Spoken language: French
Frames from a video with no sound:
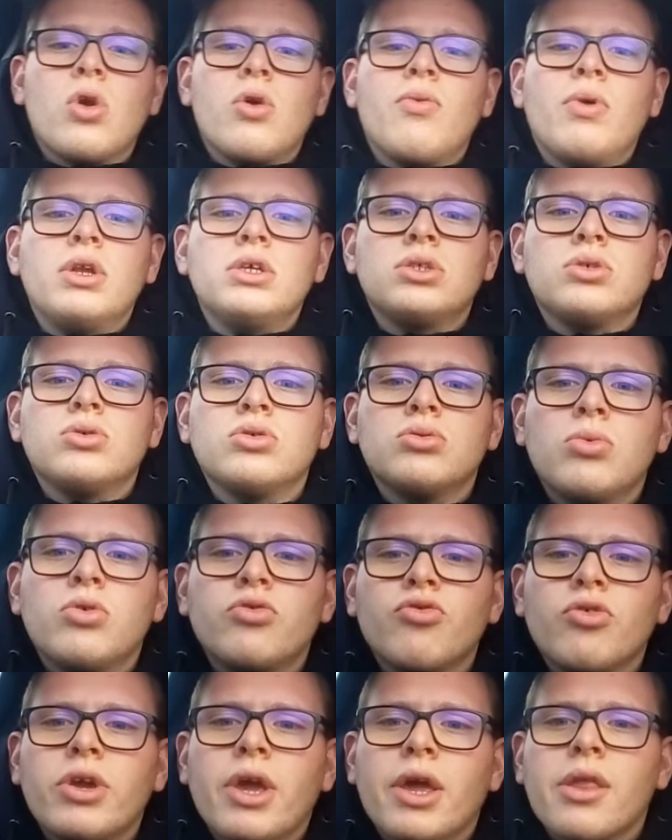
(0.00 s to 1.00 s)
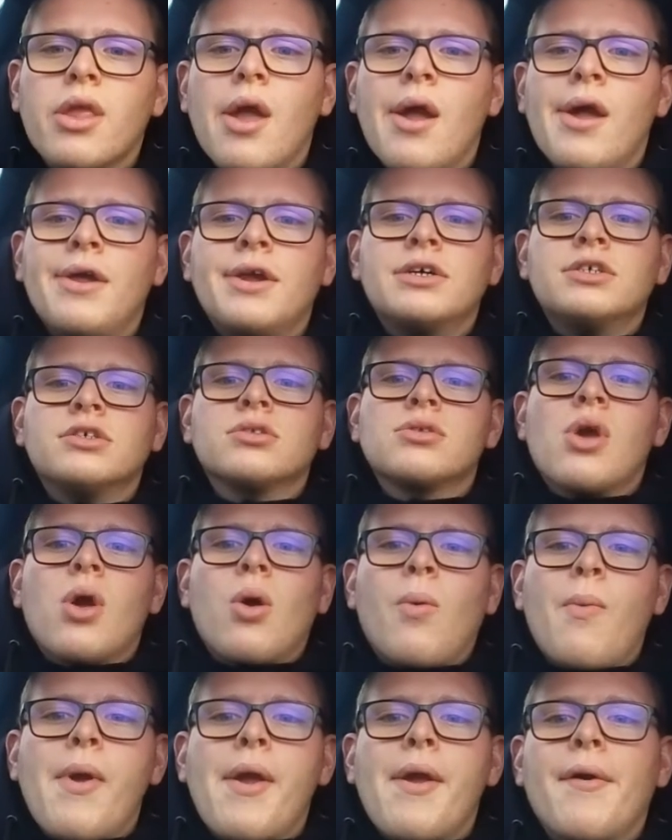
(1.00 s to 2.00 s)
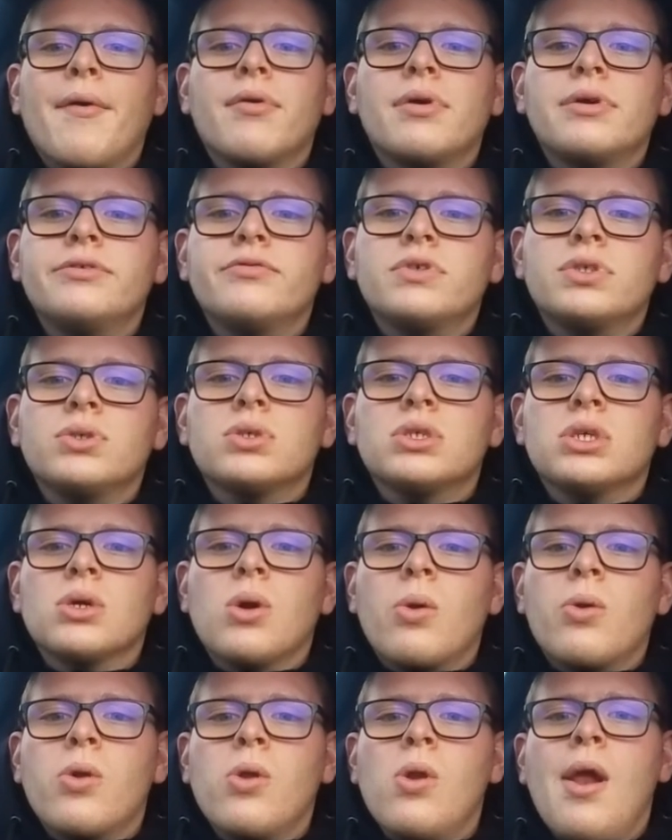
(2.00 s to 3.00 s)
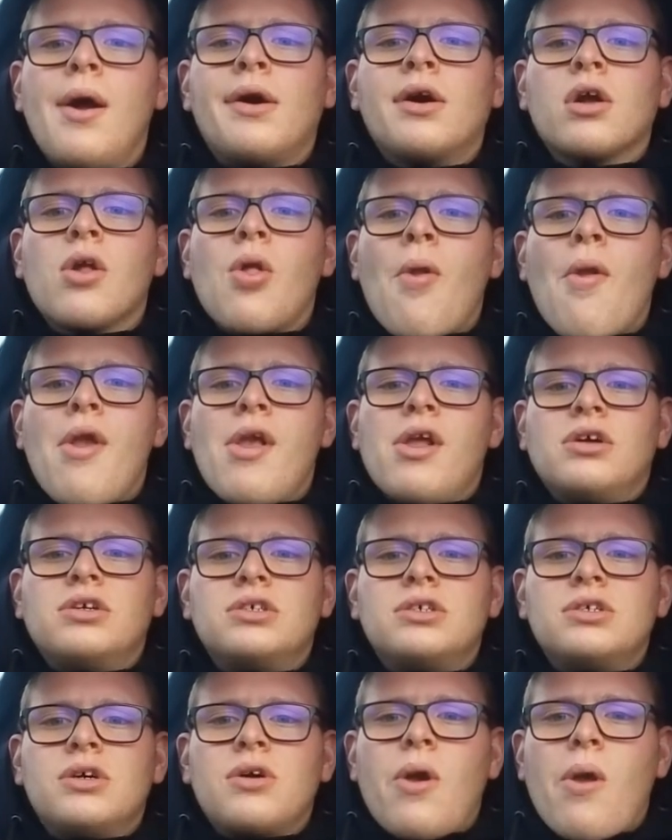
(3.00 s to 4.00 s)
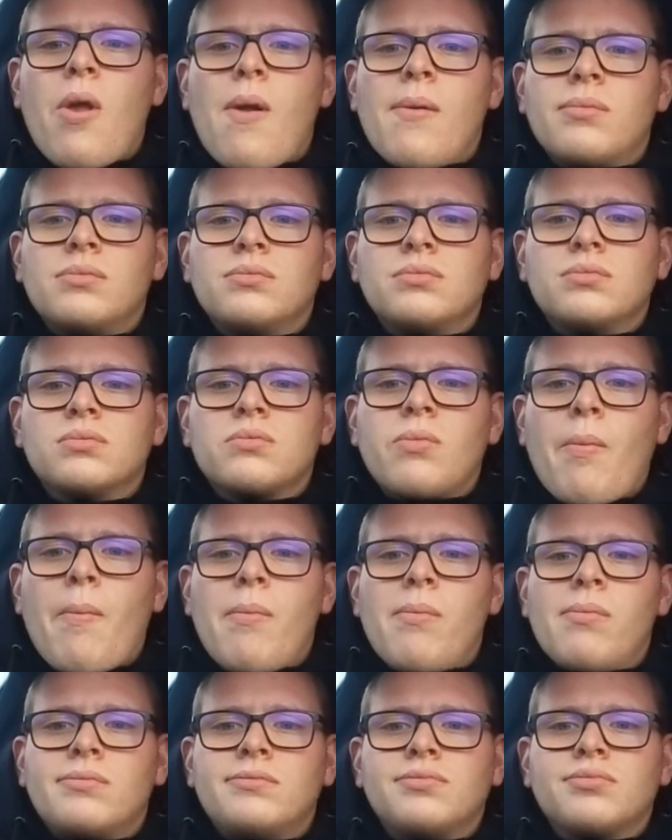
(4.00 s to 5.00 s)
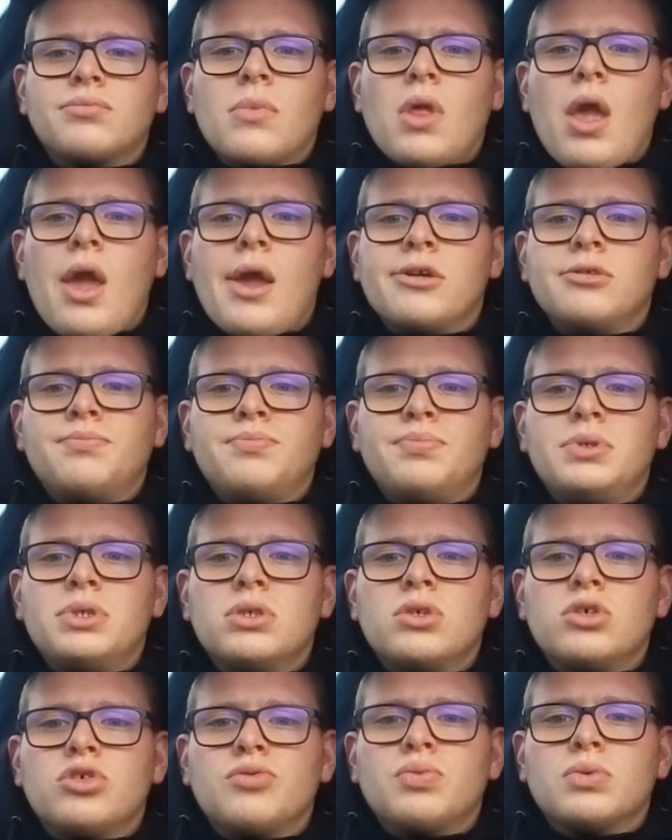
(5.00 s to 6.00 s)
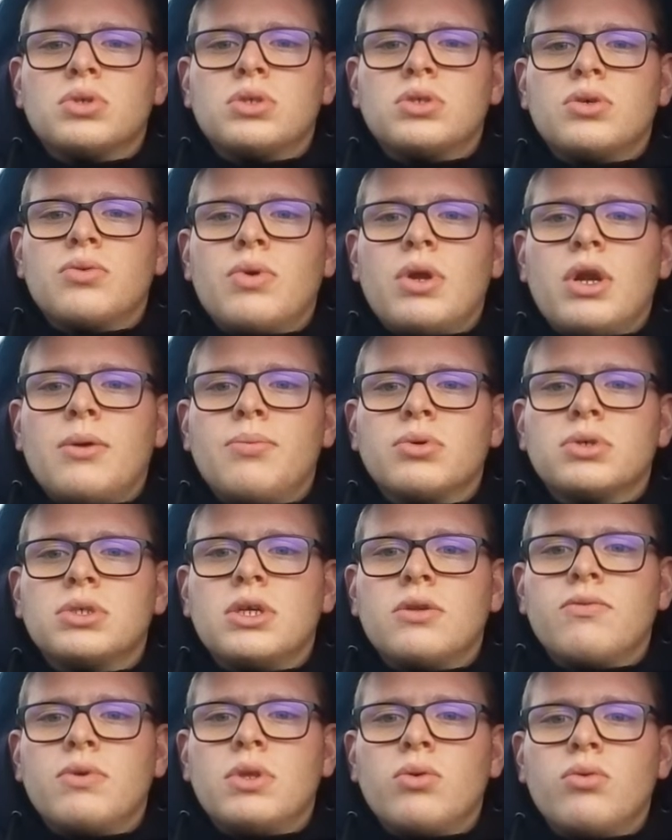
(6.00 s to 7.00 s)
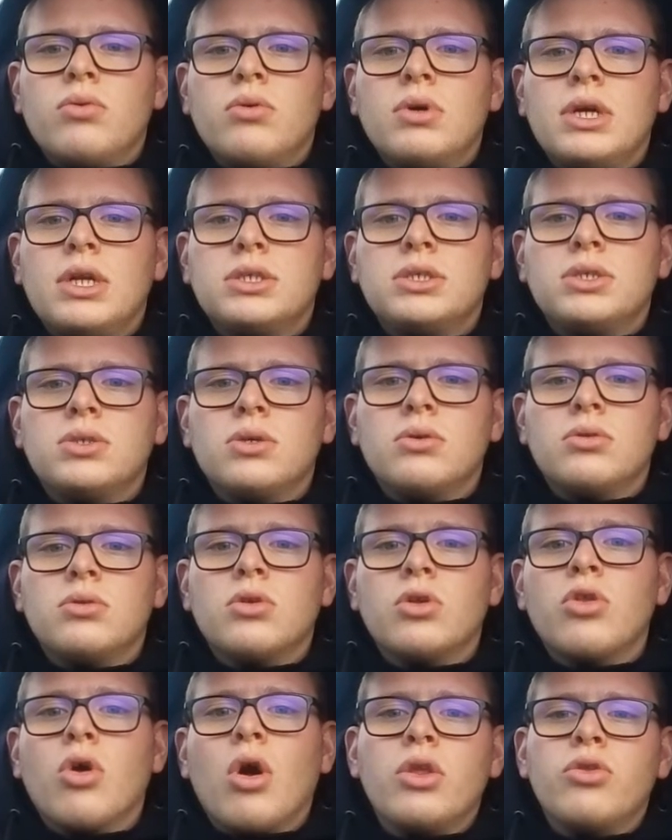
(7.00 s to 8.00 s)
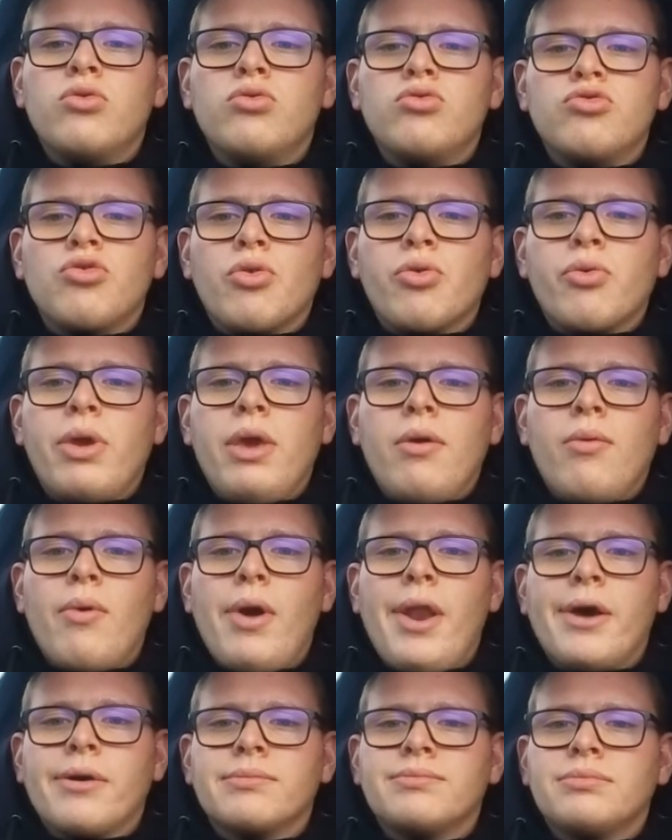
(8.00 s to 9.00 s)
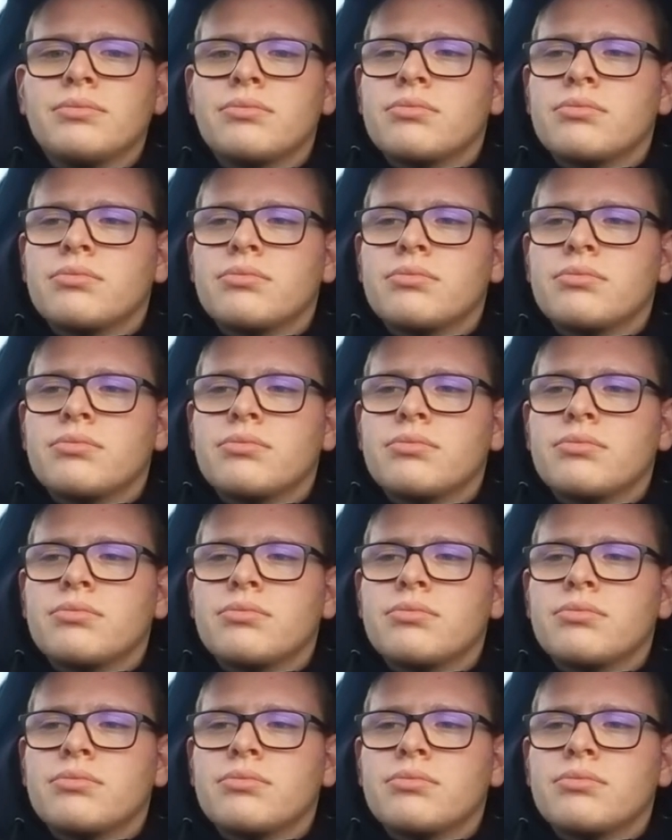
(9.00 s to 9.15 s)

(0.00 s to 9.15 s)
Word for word: euh, voilà, excuse-moi, je regarde. Voilà, on voit une voiture qui recule. Euh, et puis je pense, voilà, pour cette vidéo, elle n'en aura deux aujourd'hui. Voilà.